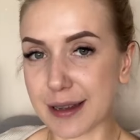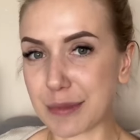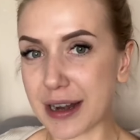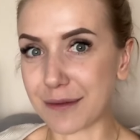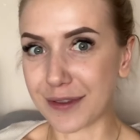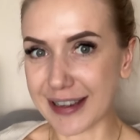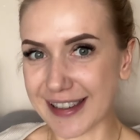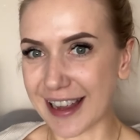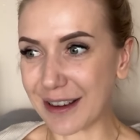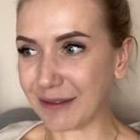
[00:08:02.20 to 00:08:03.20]
zabieram
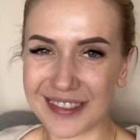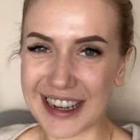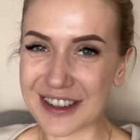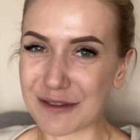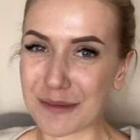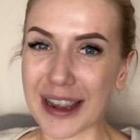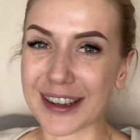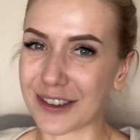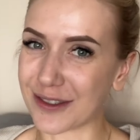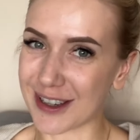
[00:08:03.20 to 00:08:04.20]
Was na naszą
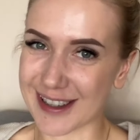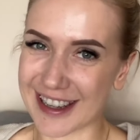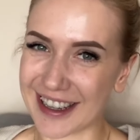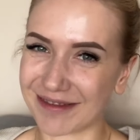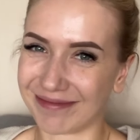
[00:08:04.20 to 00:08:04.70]
piękną wioskę.